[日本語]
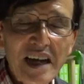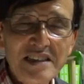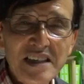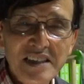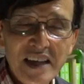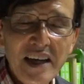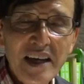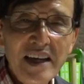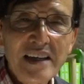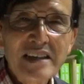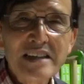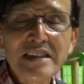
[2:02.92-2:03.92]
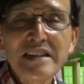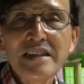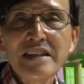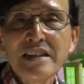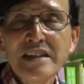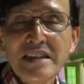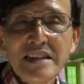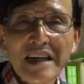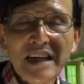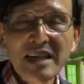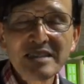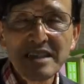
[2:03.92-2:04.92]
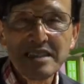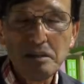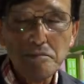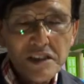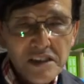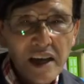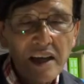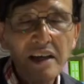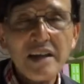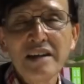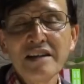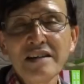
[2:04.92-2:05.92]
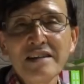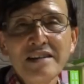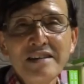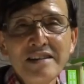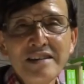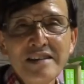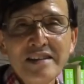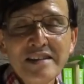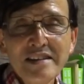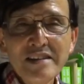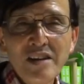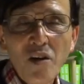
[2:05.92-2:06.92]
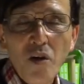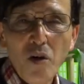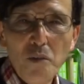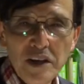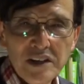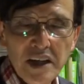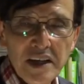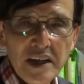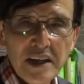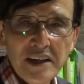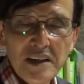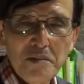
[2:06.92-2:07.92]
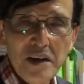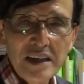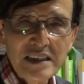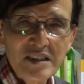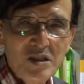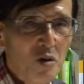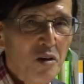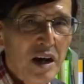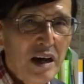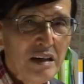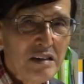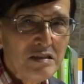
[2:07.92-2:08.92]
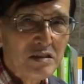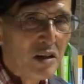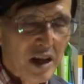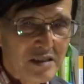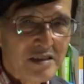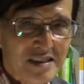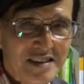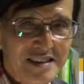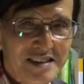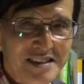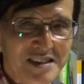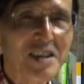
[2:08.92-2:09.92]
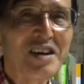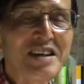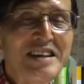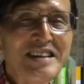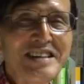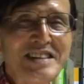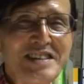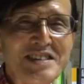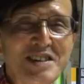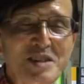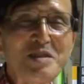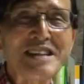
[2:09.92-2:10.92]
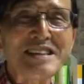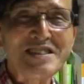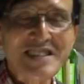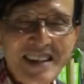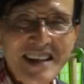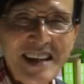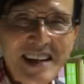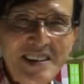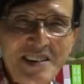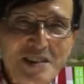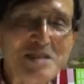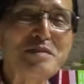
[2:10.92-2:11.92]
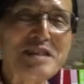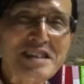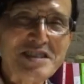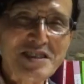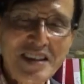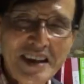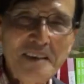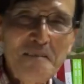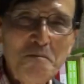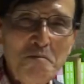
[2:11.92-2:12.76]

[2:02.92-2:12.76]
かせて、やらせてみて、褒めてやらねば人は動かず。と言葉ですよね。有名ですよね。